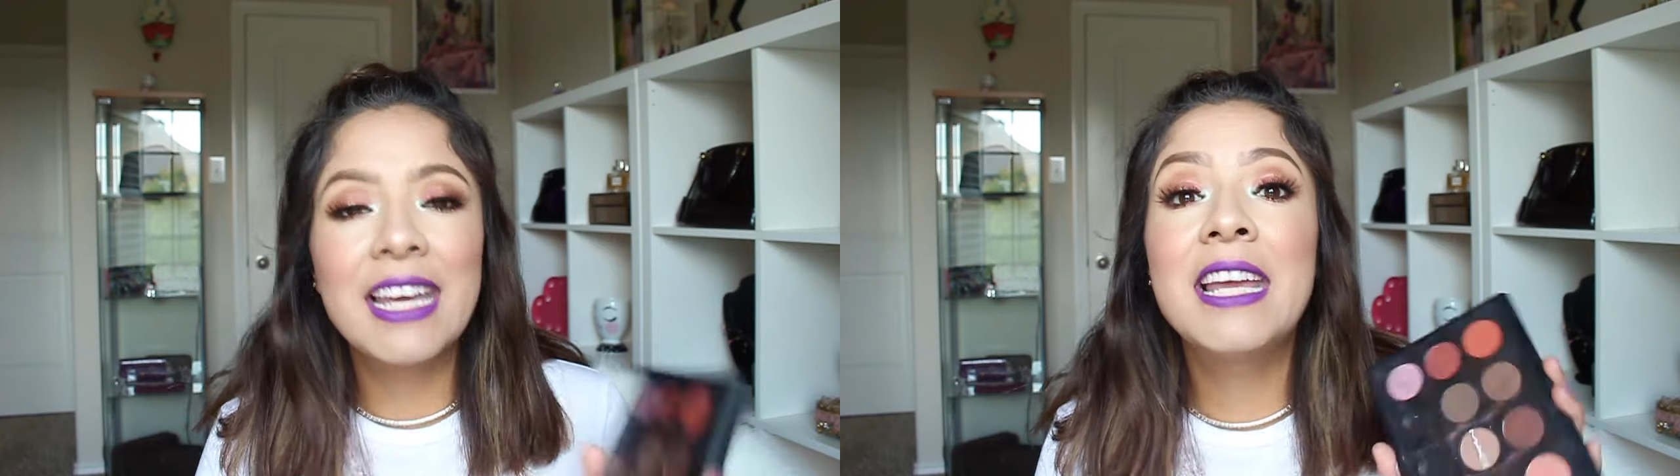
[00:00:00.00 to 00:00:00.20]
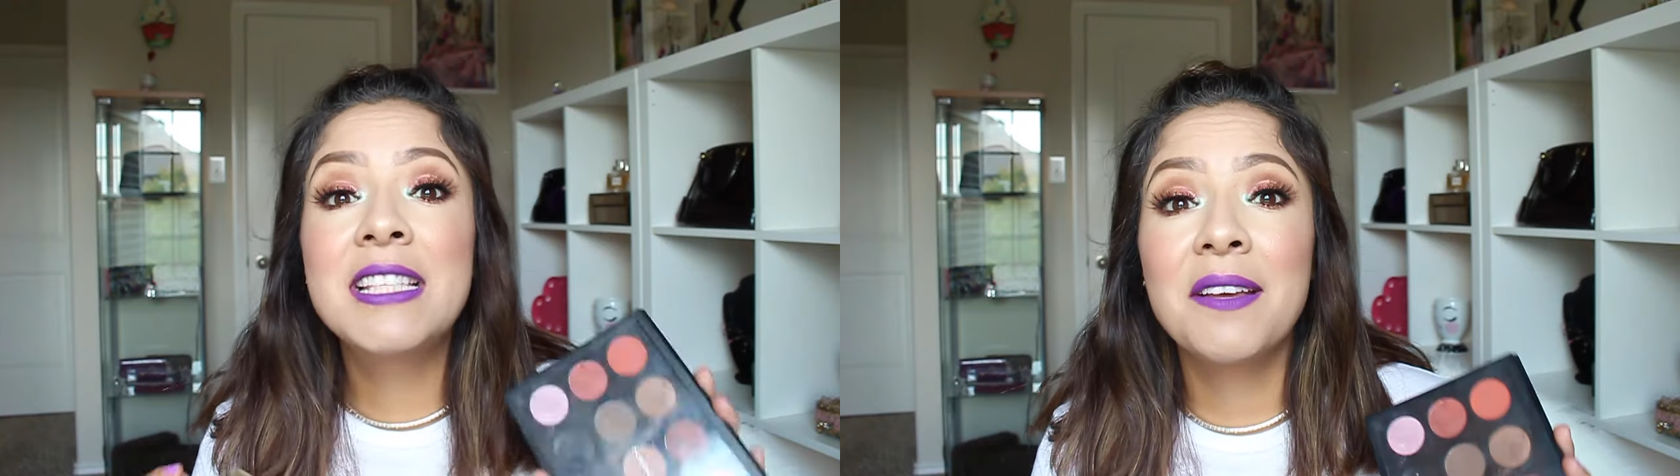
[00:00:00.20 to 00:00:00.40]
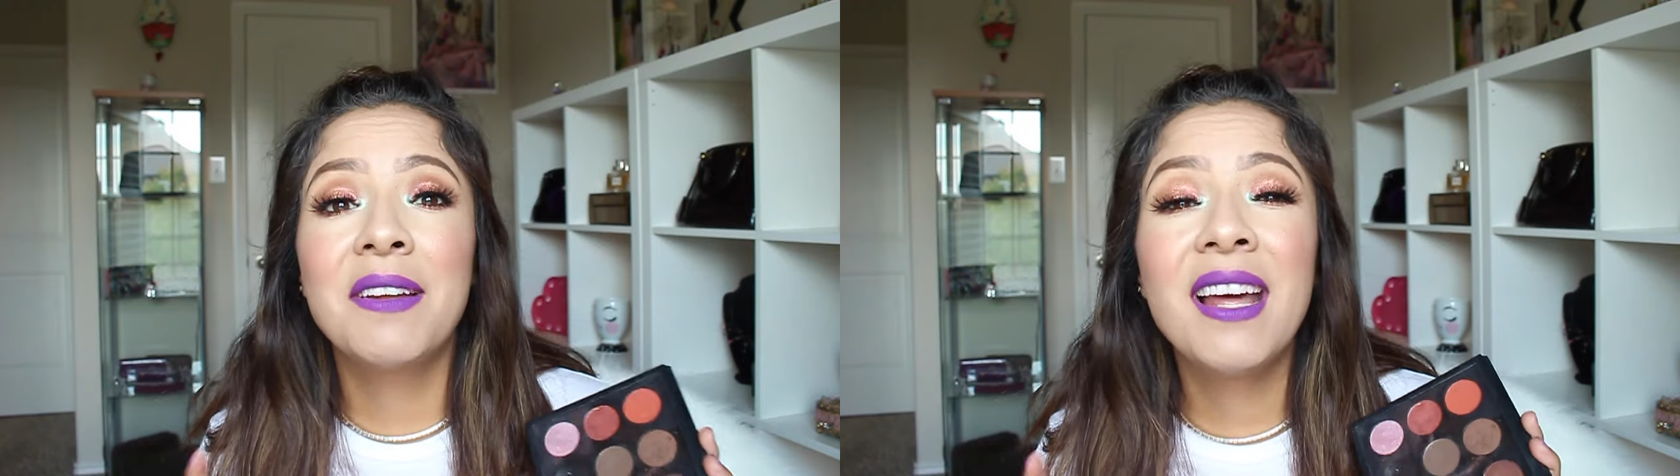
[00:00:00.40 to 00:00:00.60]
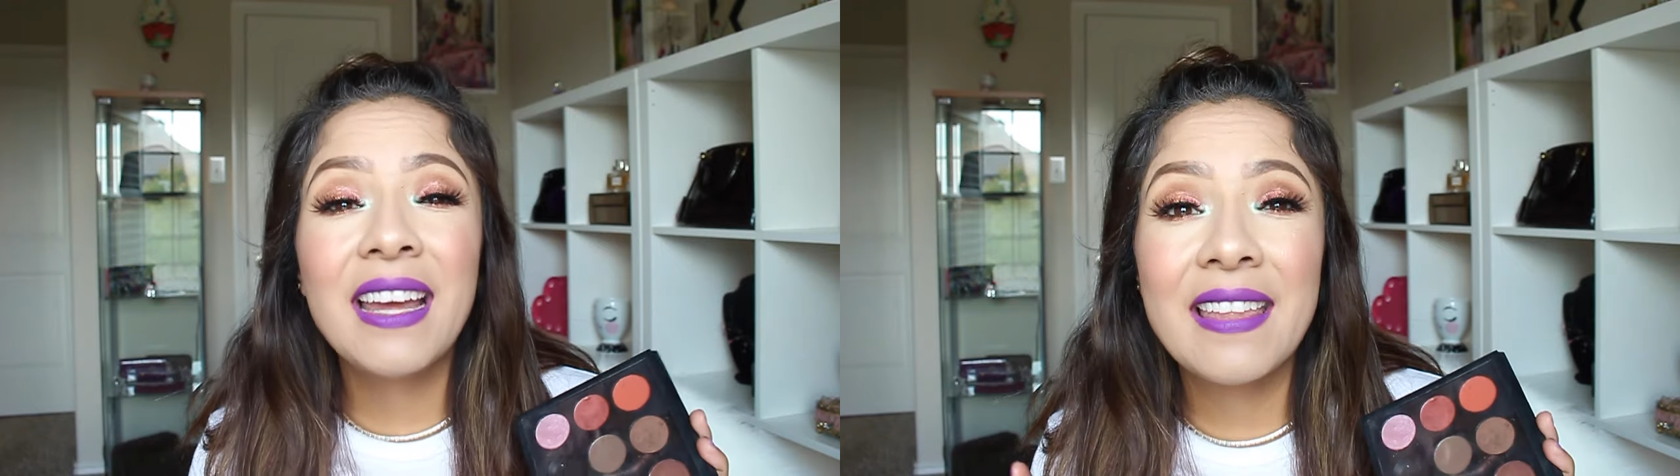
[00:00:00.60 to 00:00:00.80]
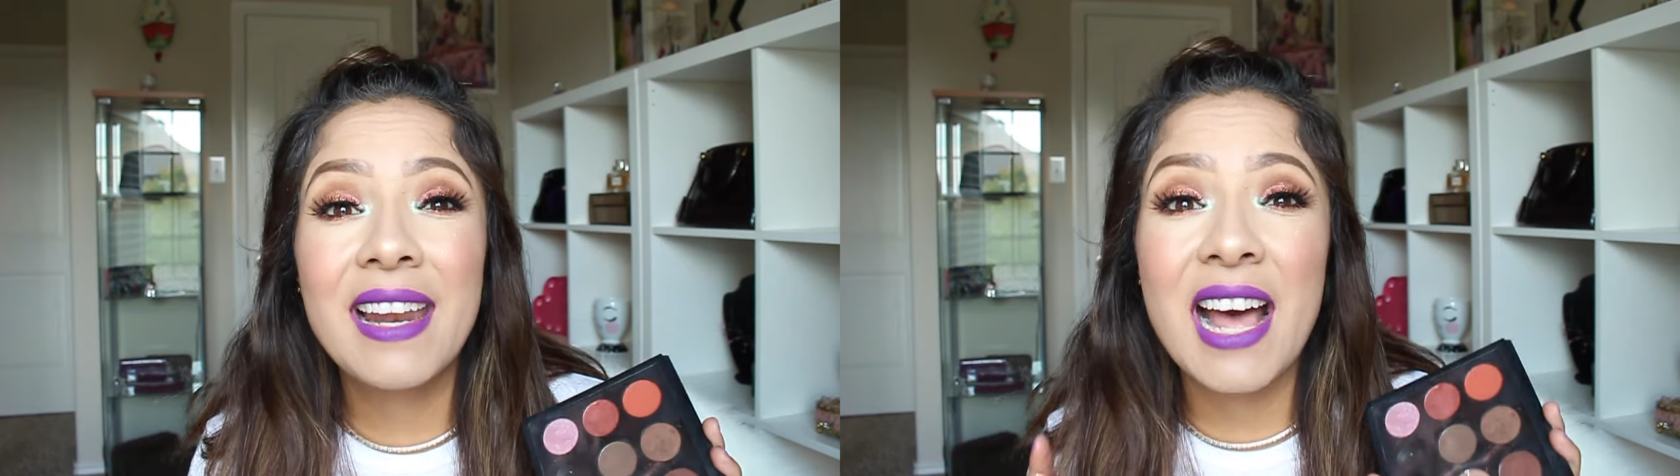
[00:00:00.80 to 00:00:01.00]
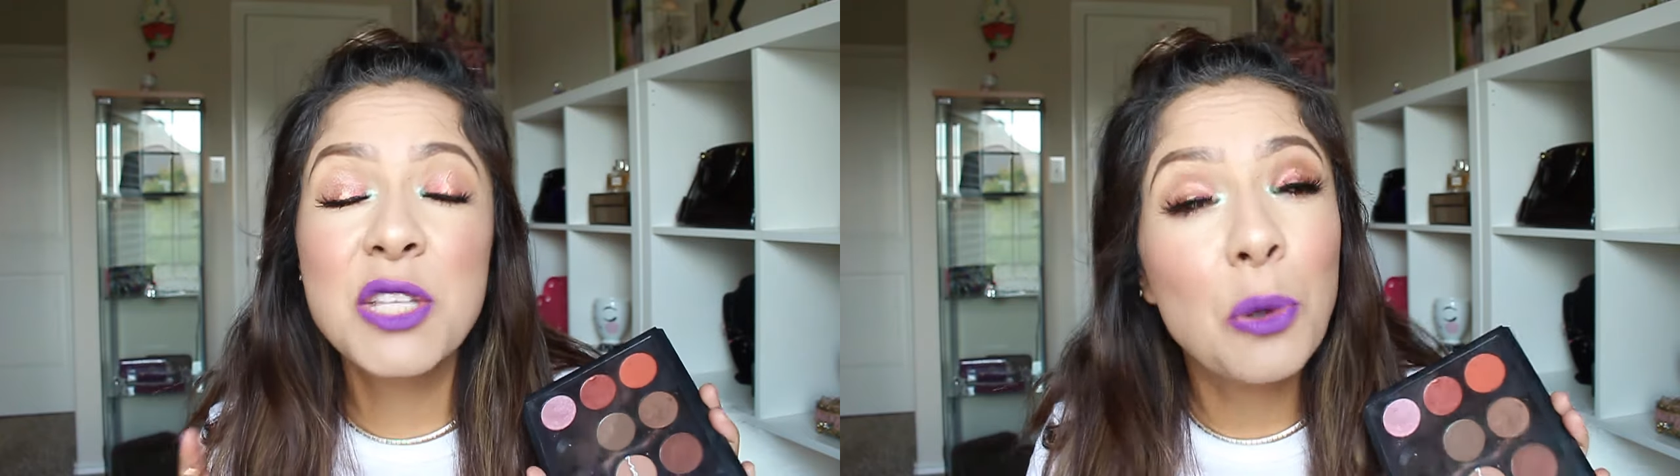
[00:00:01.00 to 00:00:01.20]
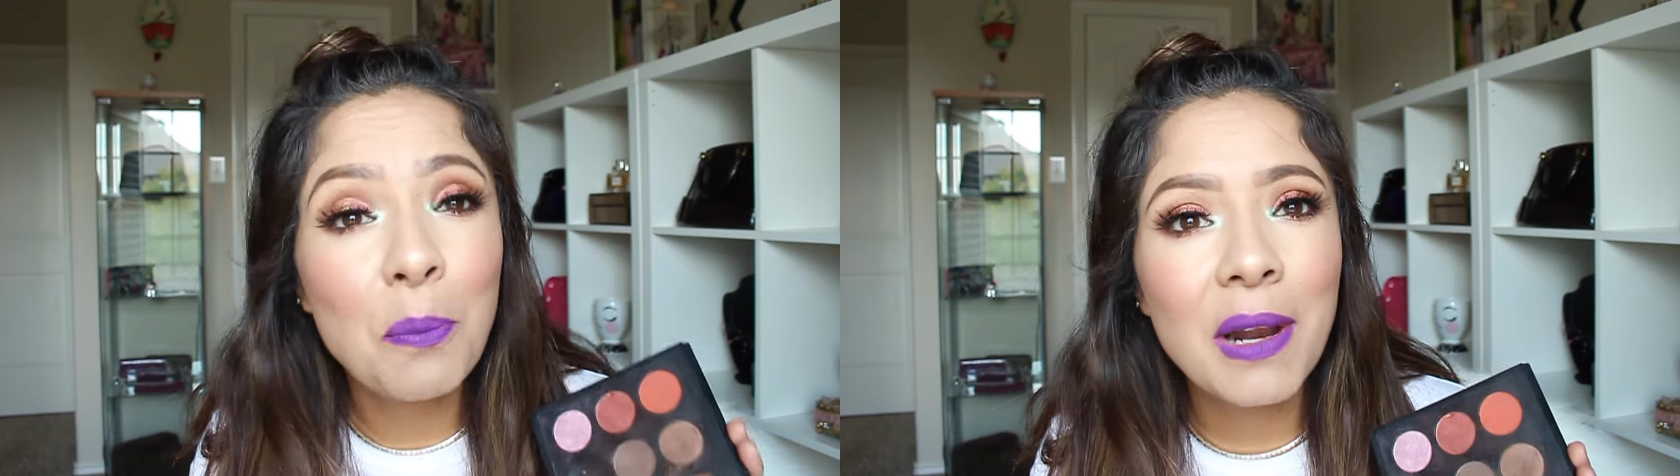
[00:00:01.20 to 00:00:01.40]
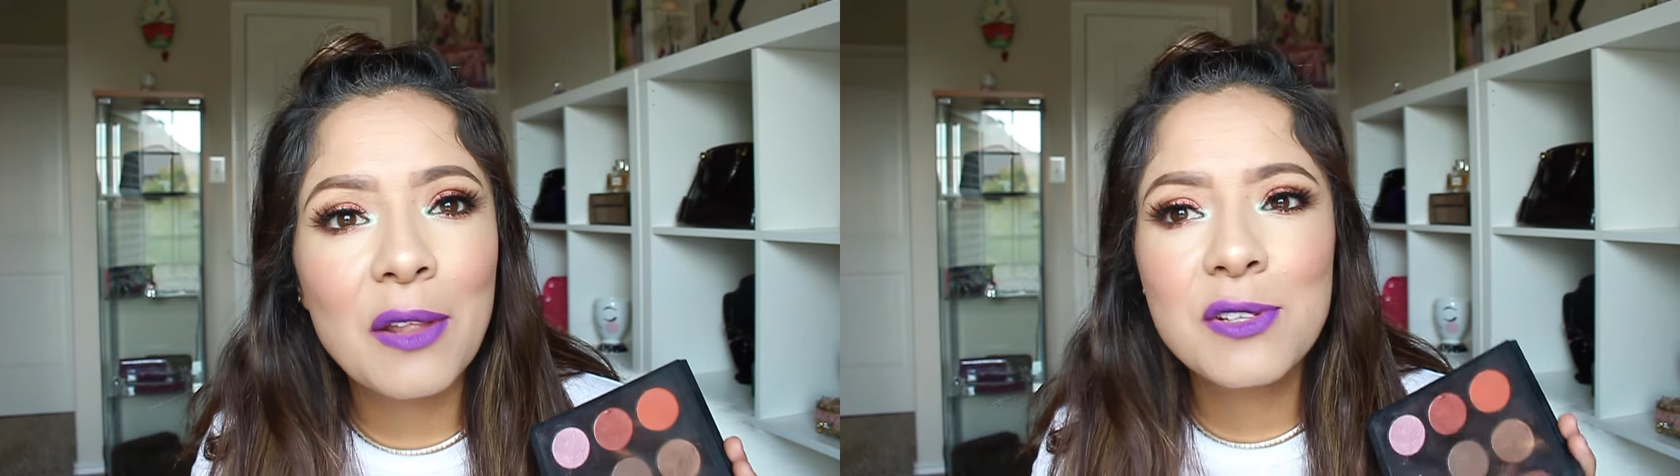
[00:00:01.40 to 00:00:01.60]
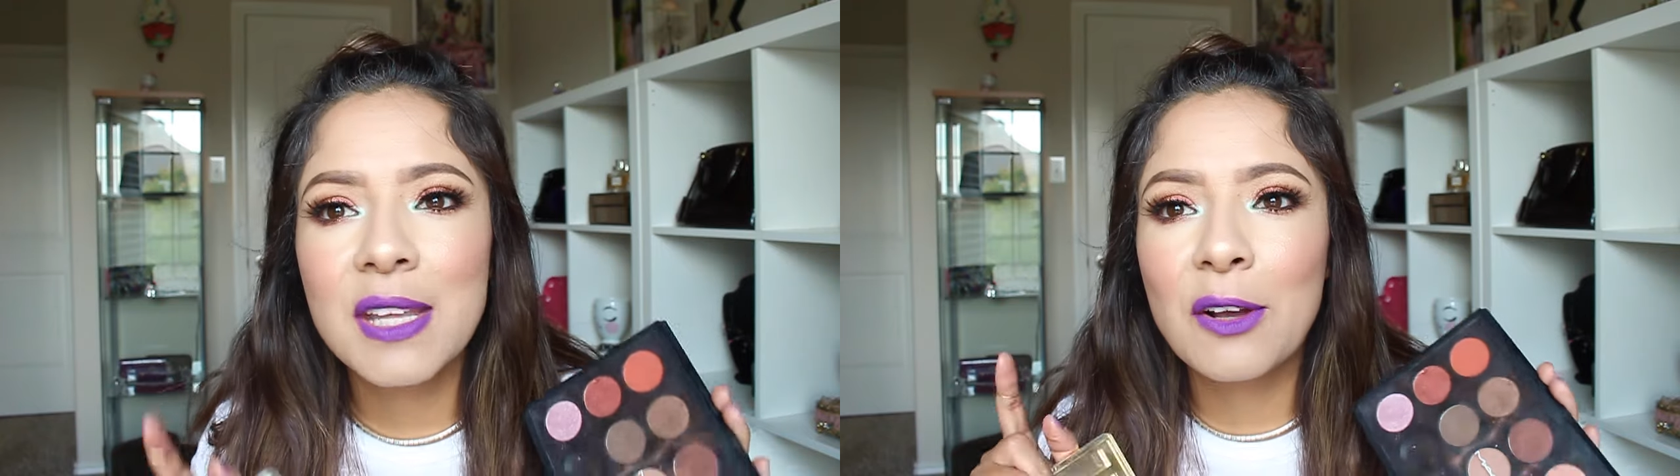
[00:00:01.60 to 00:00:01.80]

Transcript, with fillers: y se van a quedar asombrados